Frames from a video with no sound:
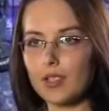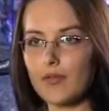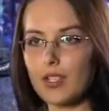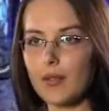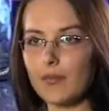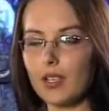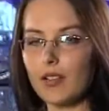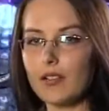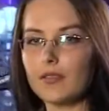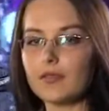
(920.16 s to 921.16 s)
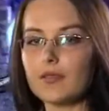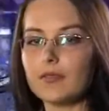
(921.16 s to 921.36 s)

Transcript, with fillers: Gry w Ciemno,